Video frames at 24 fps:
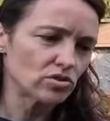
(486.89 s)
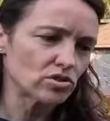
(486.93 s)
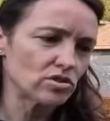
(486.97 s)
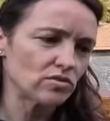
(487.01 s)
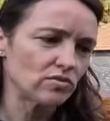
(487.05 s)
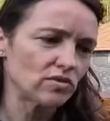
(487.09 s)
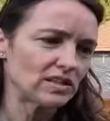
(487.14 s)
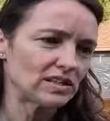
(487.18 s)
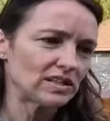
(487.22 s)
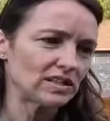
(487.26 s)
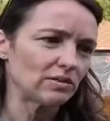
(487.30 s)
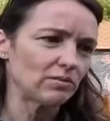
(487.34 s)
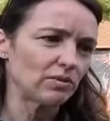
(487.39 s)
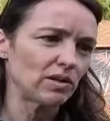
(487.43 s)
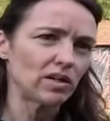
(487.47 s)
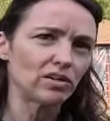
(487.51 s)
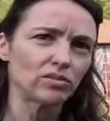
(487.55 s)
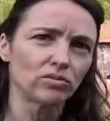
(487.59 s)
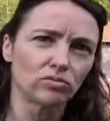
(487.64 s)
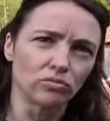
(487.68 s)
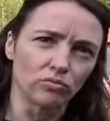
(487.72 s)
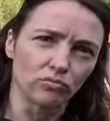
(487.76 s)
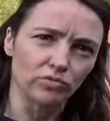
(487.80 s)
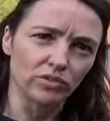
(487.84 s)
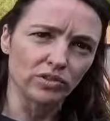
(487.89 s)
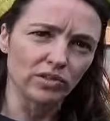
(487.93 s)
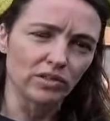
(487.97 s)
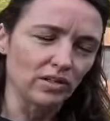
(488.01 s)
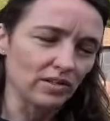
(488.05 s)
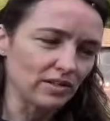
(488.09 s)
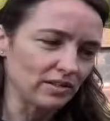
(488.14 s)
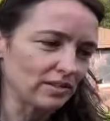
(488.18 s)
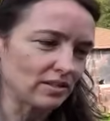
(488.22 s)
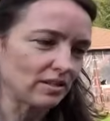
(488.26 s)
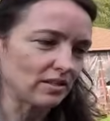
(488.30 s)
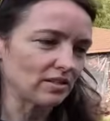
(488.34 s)
в 99 году
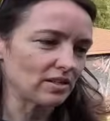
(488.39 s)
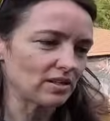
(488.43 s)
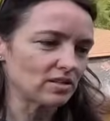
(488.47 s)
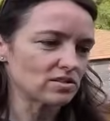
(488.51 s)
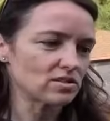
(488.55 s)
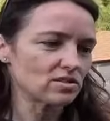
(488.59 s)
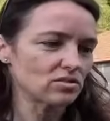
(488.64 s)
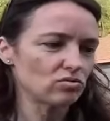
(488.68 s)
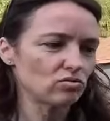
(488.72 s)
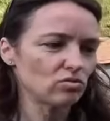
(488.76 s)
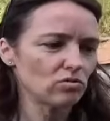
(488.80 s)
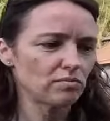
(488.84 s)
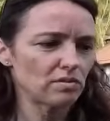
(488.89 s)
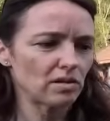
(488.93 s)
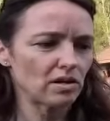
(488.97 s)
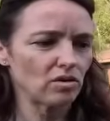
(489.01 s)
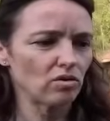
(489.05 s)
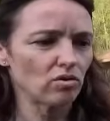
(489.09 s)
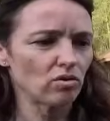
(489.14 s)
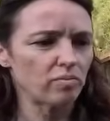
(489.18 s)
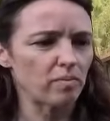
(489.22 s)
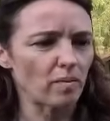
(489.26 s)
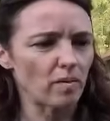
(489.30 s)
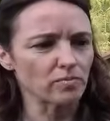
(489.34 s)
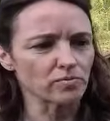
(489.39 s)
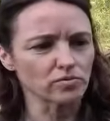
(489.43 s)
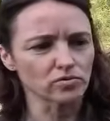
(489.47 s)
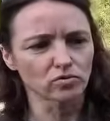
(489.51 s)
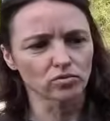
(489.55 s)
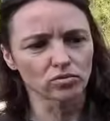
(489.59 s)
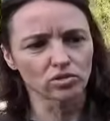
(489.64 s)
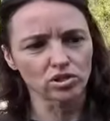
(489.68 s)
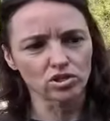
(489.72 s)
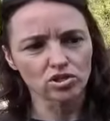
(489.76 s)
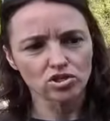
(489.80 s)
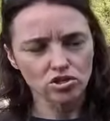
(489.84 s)
выдали 13 номер, а Лех, по-моему, с
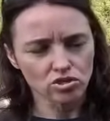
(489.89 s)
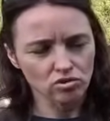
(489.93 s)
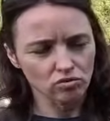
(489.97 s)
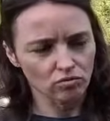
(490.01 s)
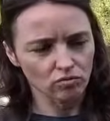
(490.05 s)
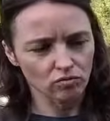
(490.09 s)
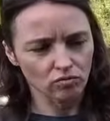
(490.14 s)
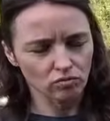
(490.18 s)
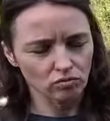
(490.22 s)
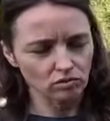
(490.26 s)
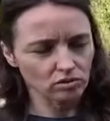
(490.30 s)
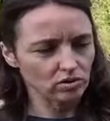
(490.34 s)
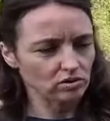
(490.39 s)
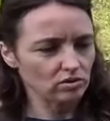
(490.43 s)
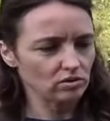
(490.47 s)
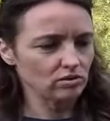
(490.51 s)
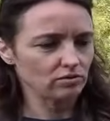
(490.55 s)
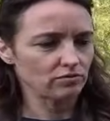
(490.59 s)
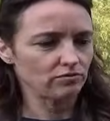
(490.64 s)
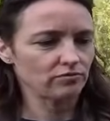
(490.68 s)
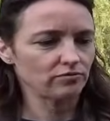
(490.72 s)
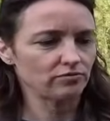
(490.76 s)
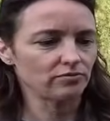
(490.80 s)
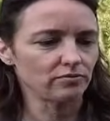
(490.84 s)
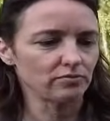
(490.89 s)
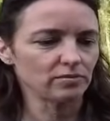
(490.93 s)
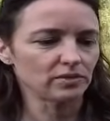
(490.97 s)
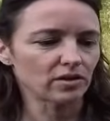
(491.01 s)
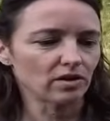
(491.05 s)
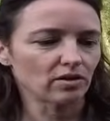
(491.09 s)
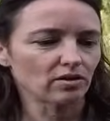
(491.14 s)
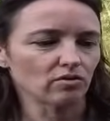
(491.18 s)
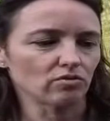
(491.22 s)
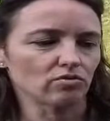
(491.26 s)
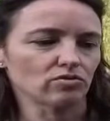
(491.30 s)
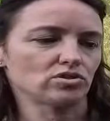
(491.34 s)
2000 года э, в
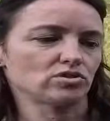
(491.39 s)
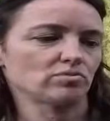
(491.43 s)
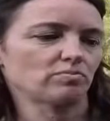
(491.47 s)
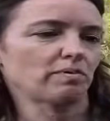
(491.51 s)
мотокроссе